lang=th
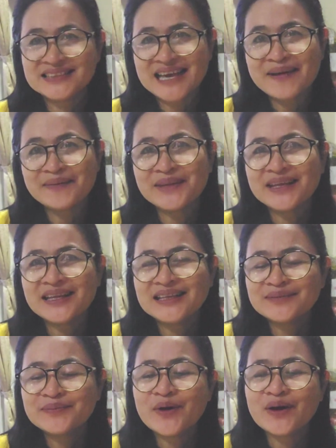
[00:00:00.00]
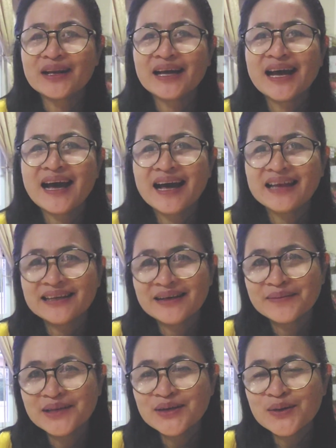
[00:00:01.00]
ชามนี้ลืมบอกราคาชา
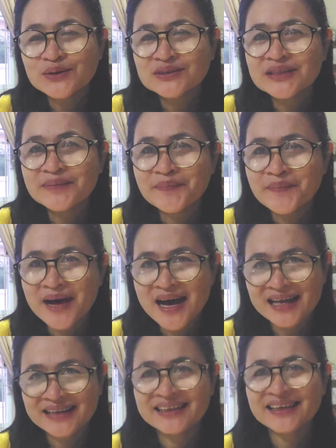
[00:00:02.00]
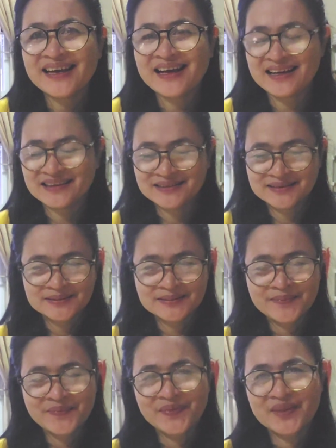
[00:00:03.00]
มนี้ 60 บาทค่ะ
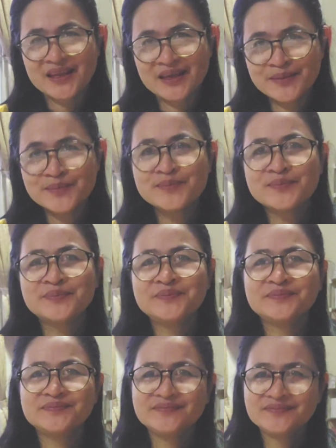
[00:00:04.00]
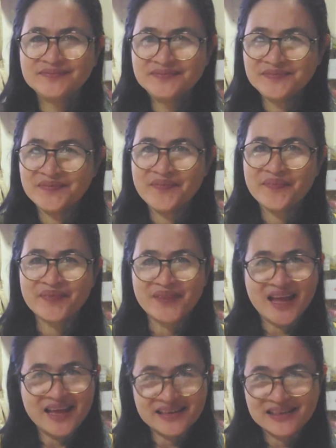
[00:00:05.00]
อิ่ม
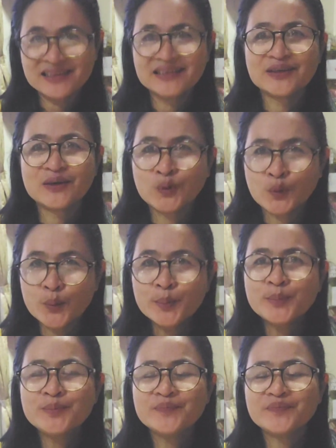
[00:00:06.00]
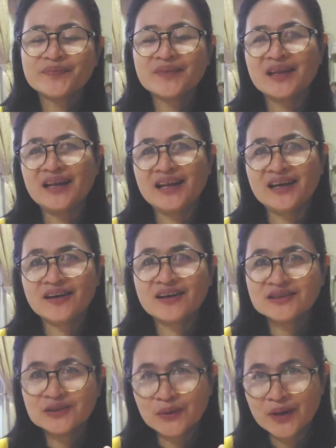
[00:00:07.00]
ได้เยอะคุ้ม แล้วก็
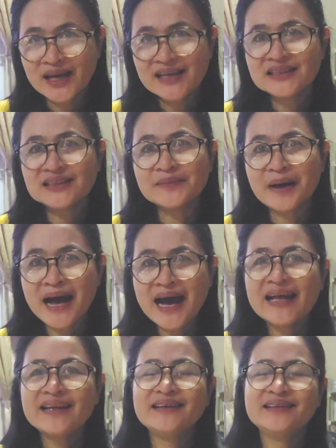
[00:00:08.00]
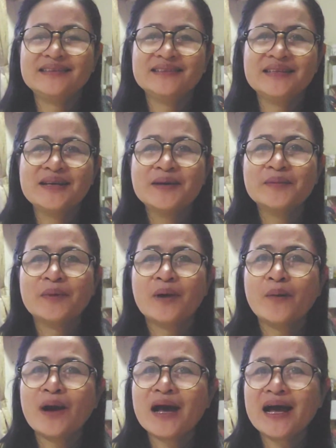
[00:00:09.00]
ส่งให้ถึงบ้าน เพ
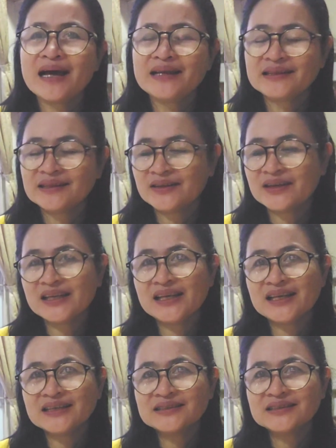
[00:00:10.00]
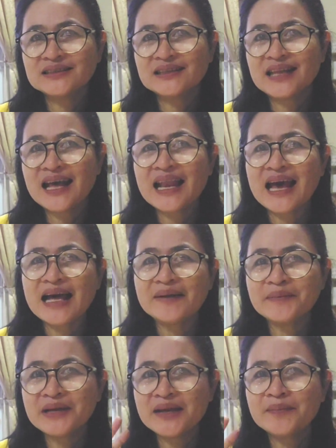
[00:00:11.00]
ราะว่าตอนนี้คือหน้าร้าน
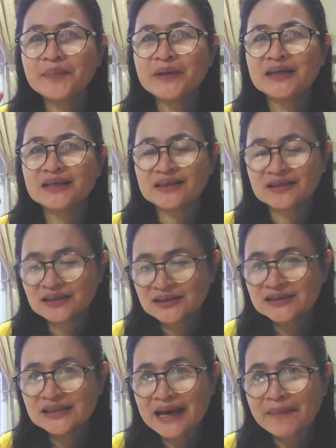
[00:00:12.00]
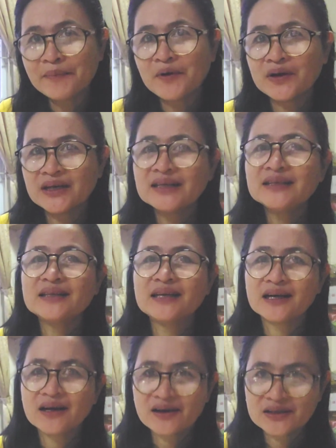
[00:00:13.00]
ไม่ได้เปิดก็คือรับออเดอร์
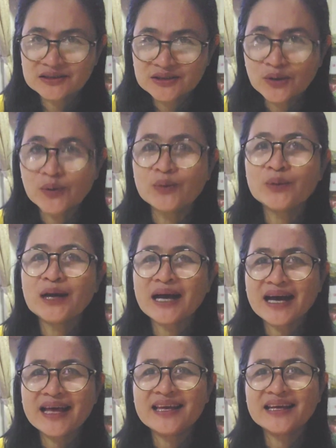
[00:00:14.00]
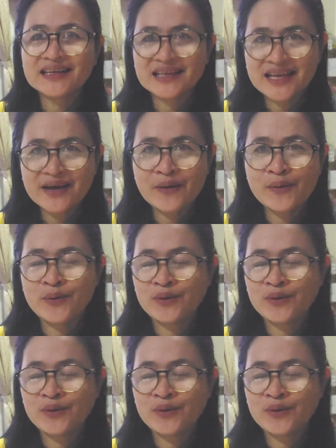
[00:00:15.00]
แล้วก็ส่งลูกค้าอย่างเดียว